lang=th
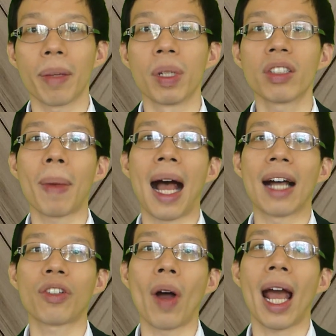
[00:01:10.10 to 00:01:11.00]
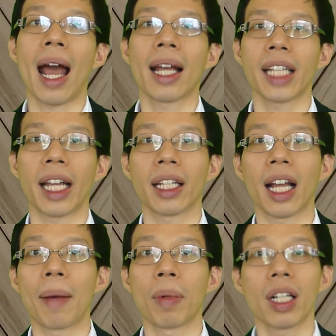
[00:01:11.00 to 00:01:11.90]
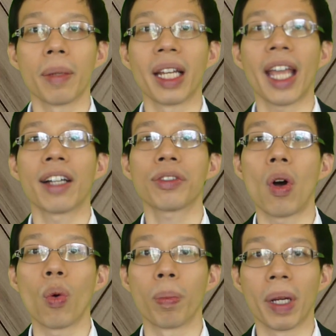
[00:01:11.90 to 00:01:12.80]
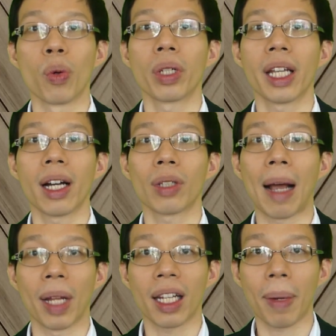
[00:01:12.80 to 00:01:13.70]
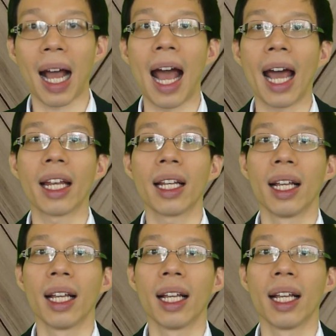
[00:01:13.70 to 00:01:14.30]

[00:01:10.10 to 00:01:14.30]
20พฤษภา2557นะครับก็คือเป็นเคสของคุณประยุทธ์ที่เขาทำรัฐประหาร